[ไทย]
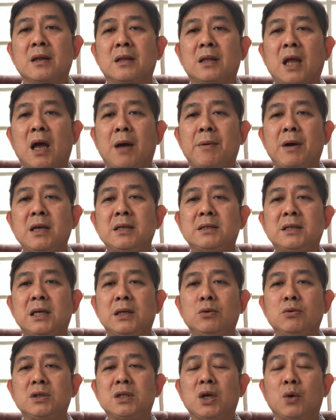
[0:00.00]
ทำให้จิต
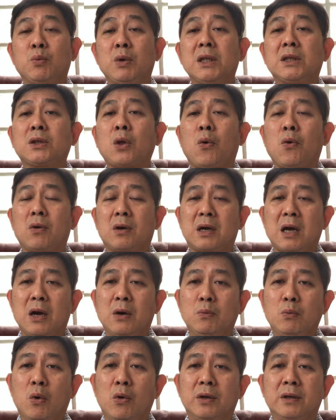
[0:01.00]
รู้สึกวิตกกัง
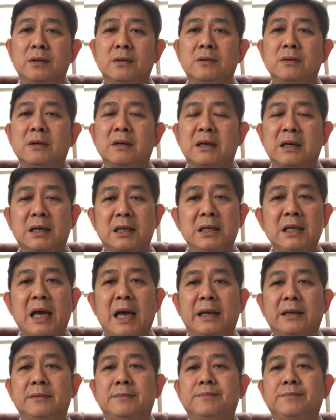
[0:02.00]
วลเครียด